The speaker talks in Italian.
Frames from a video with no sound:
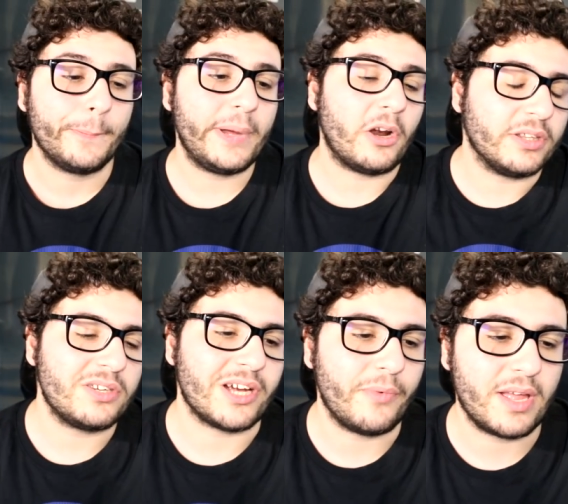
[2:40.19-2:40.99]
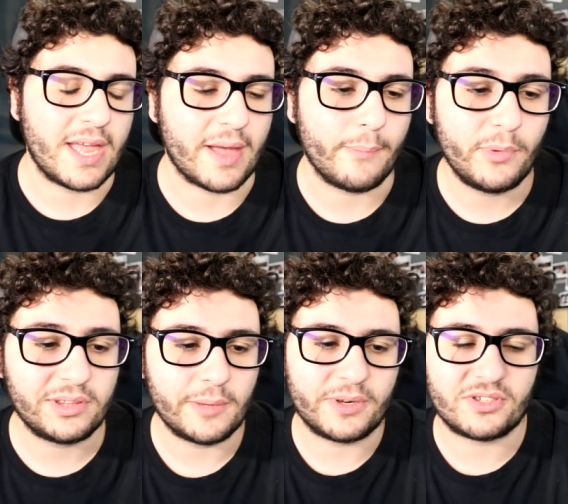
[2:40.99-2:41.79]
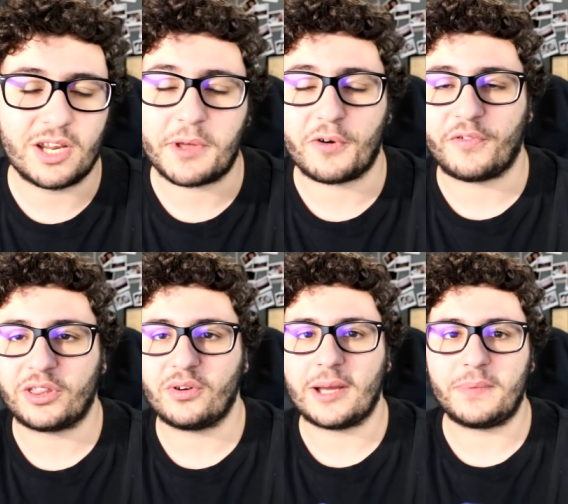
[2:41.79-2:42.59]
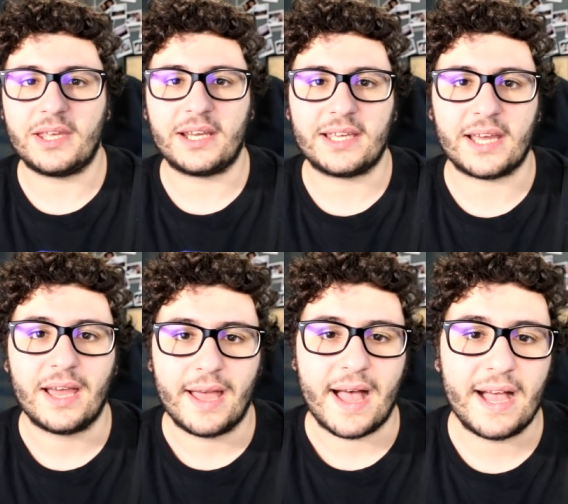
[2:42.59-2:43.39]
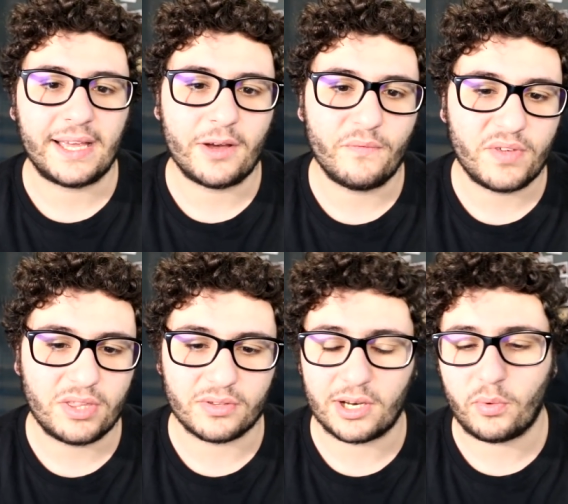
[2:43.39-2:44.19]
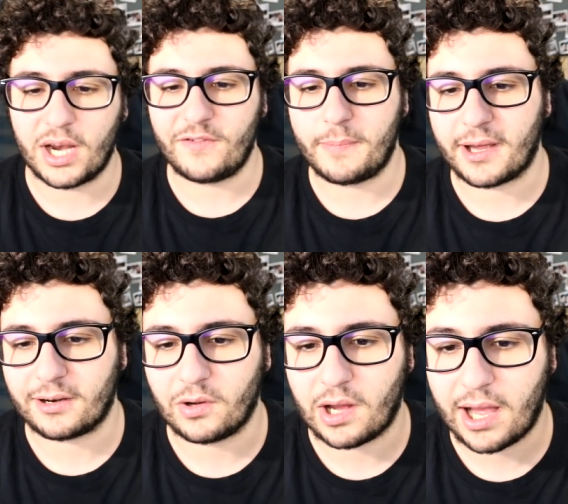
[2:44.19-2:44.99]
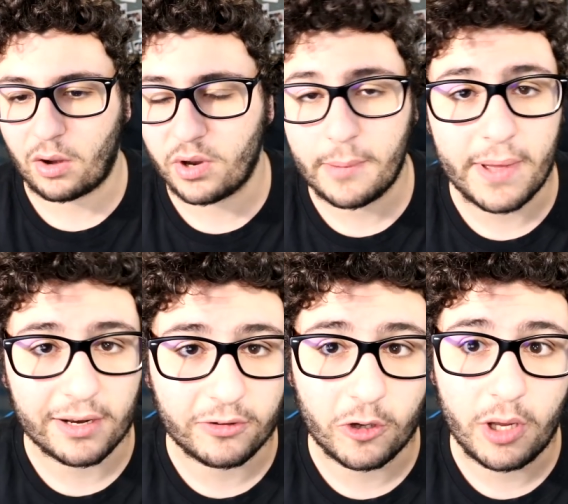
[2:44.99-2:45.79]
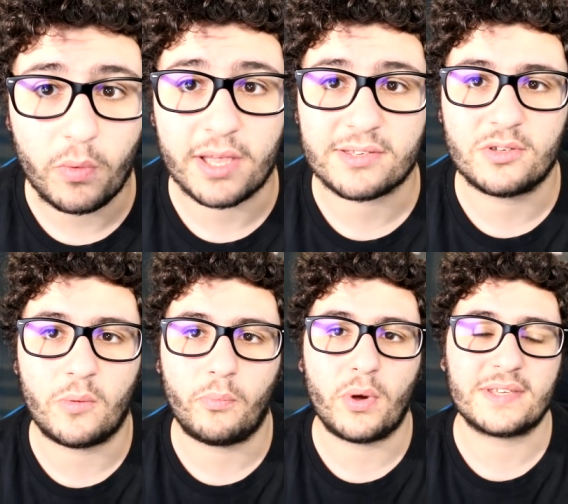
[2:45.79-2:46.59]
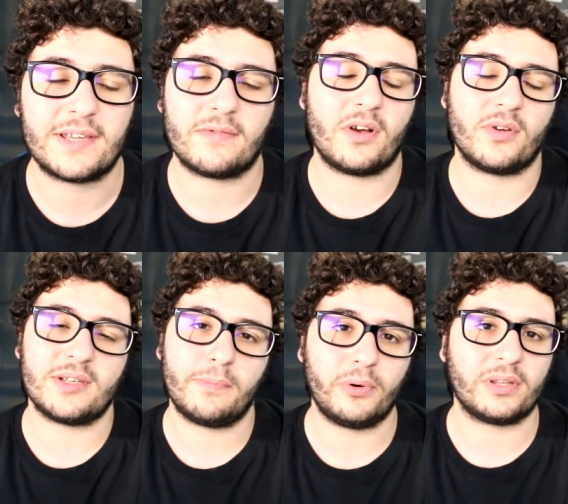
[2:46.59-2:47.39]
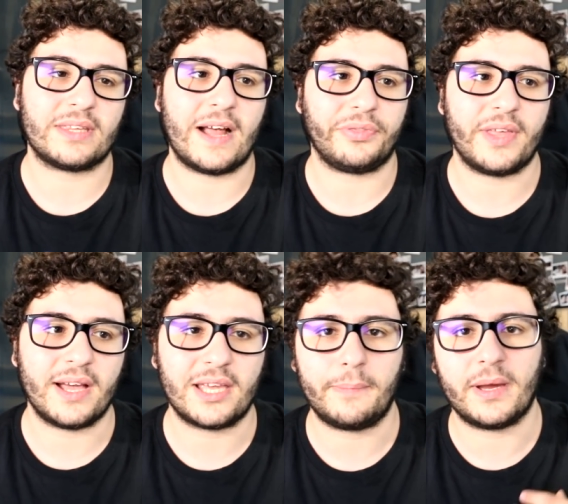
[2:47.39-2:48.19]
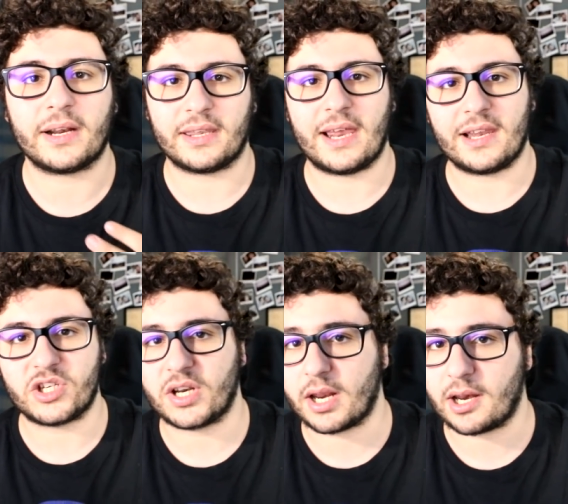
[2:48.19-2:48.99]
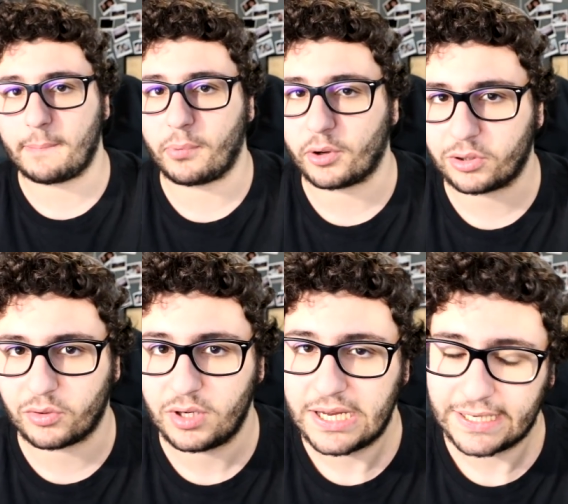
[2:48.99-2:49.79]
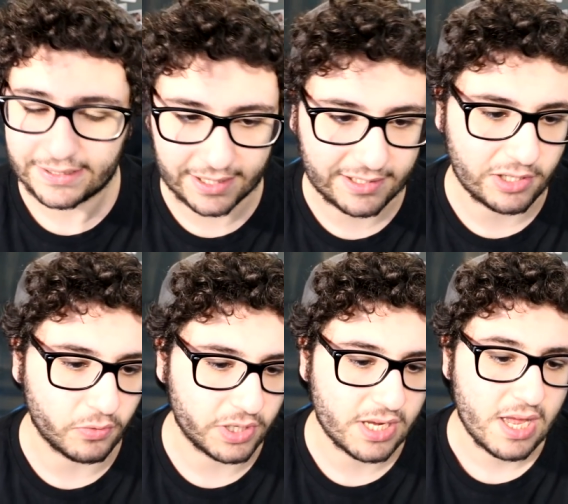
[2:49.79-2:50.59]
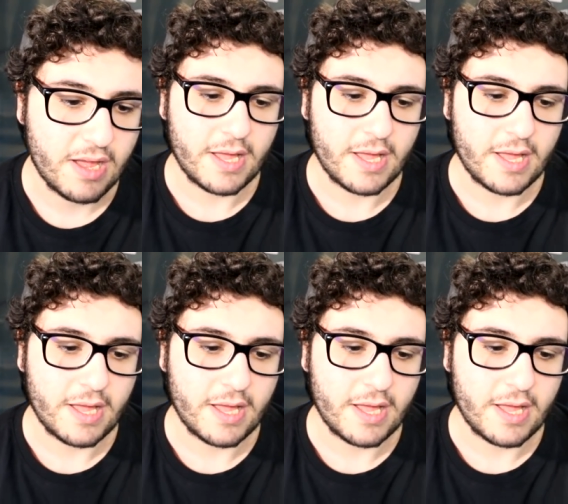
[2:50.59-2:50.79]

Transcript: Però diciamo che molte persone mi hanno fatto capire che anche un video nel quale vi parlo a cuore aperto come questo può essere una cosa importante anche per riallacciare il rapporto tra di noi.